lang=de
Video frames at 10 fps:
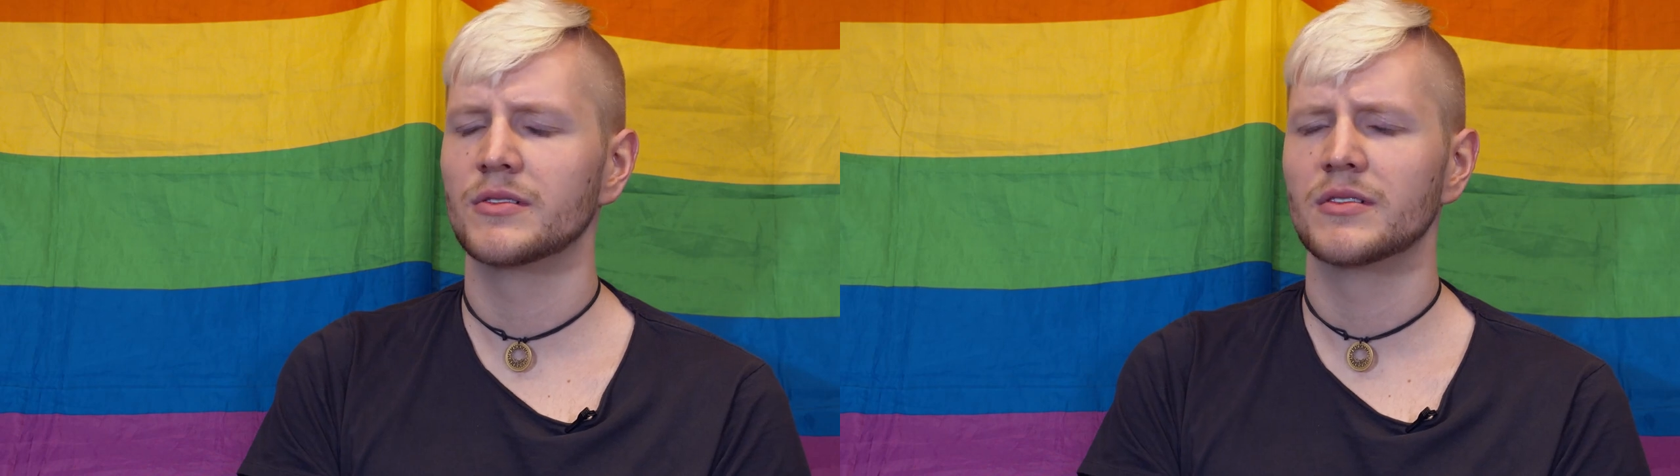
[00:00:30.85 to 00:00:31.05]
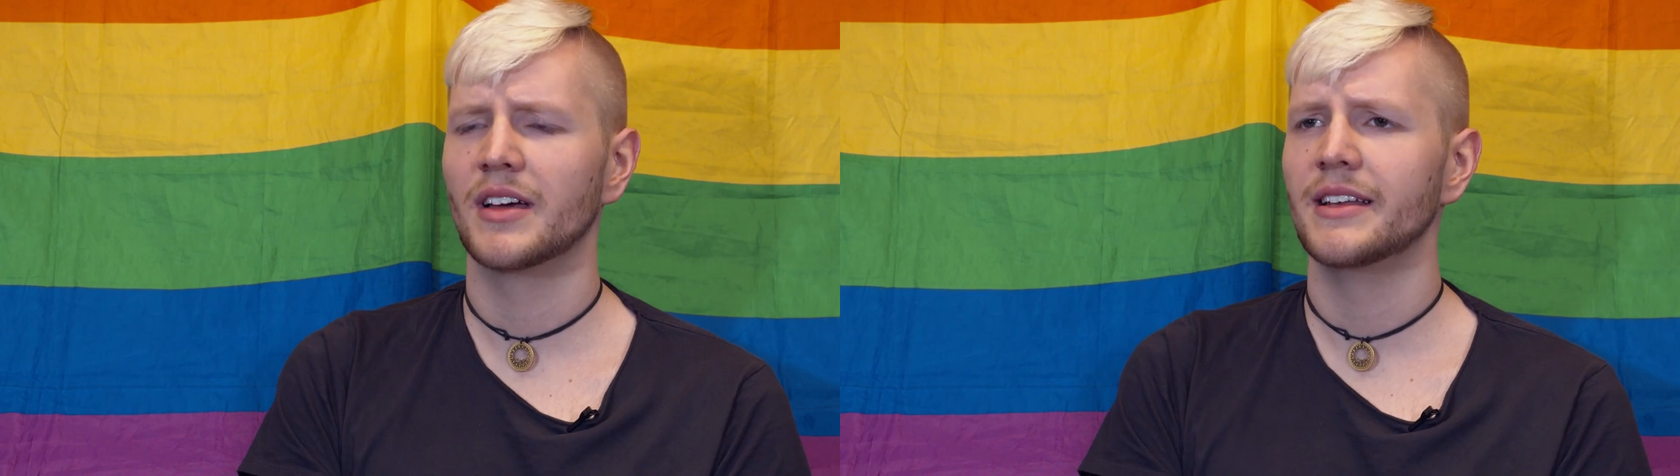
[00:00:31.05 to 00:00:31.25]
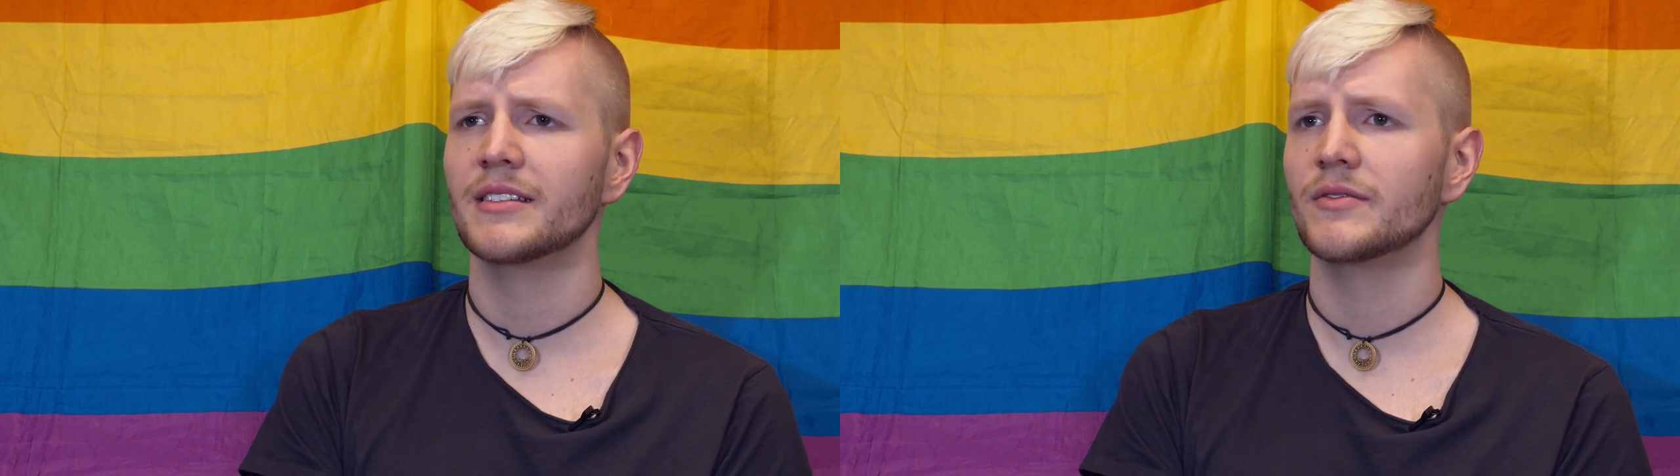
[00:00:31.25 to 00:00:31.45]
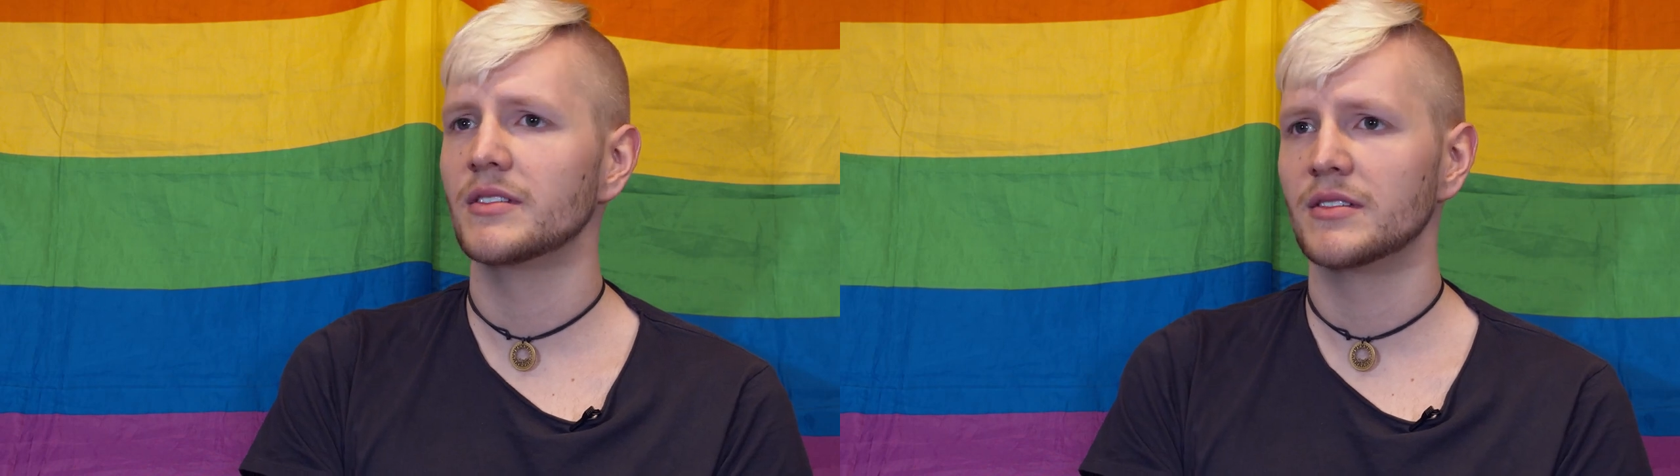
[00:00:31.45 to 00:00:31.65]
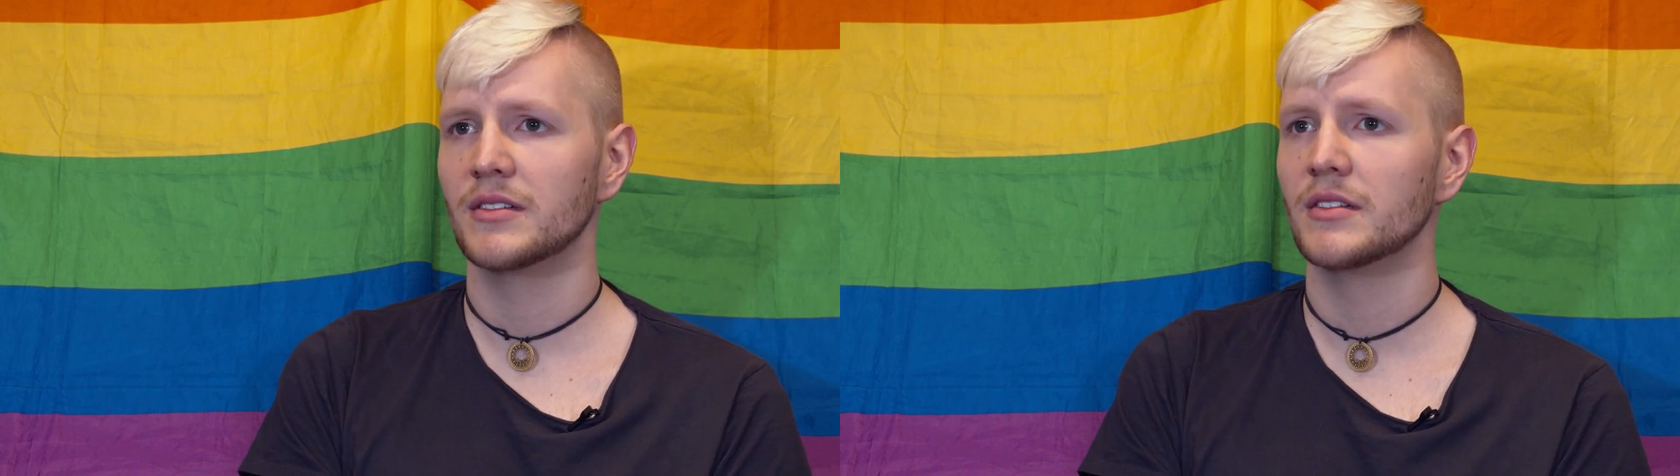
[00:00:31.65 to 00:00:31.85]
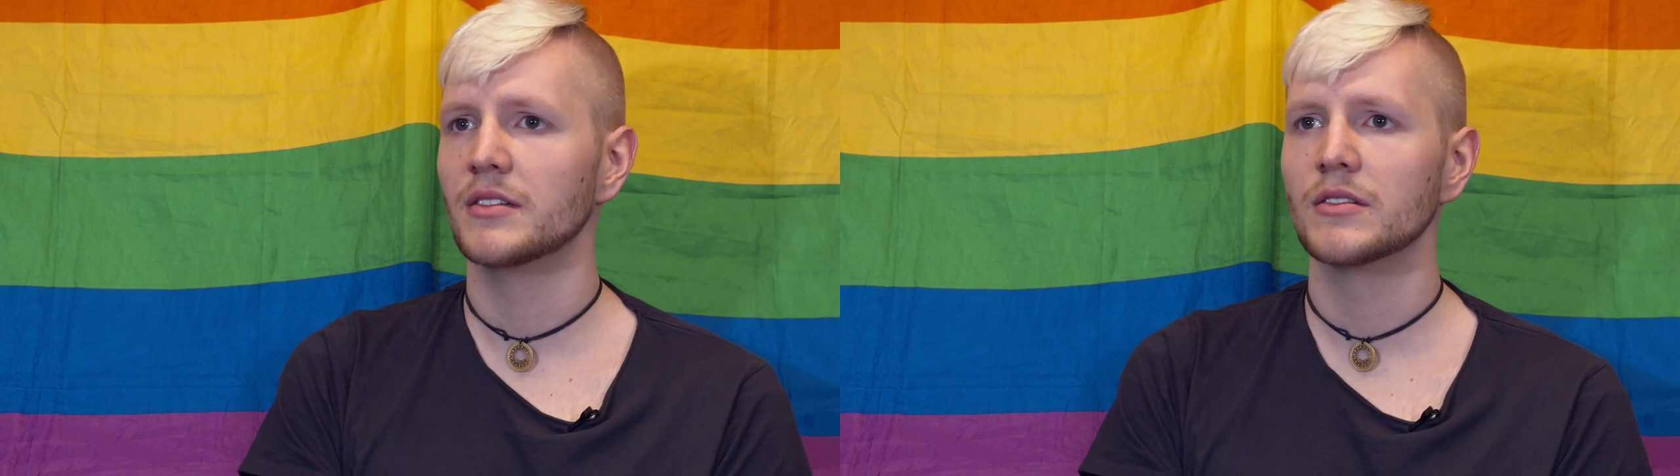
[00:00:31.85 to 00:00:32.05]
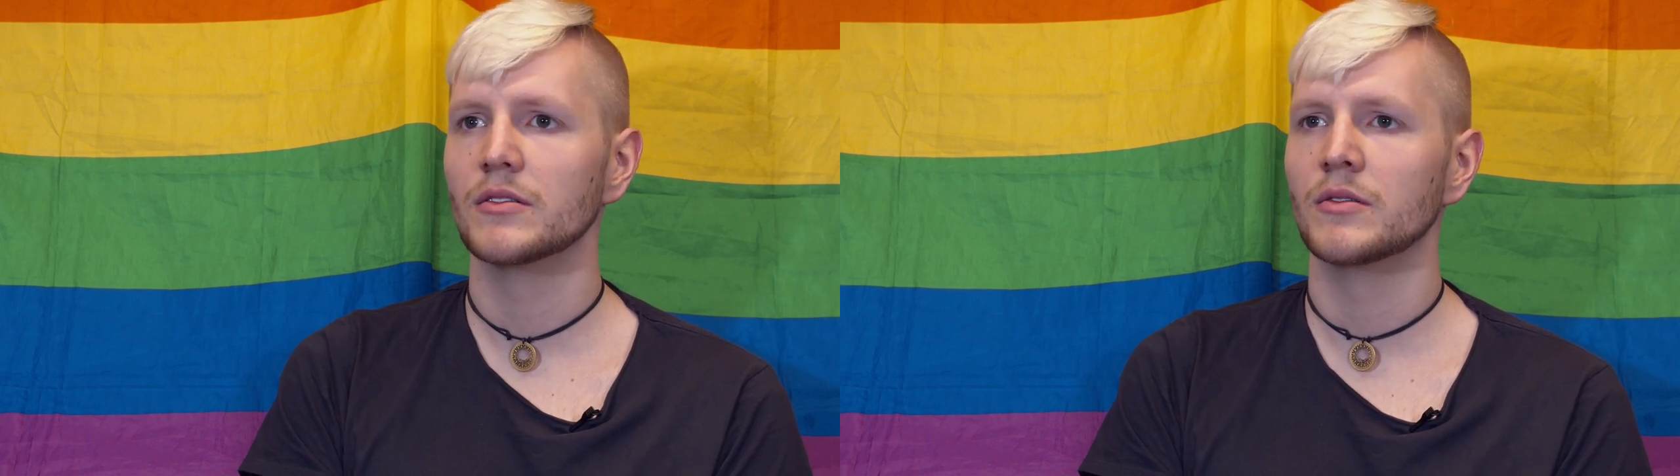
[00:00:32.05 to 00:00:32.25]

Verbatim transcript: so sein lässt, wie sie sind.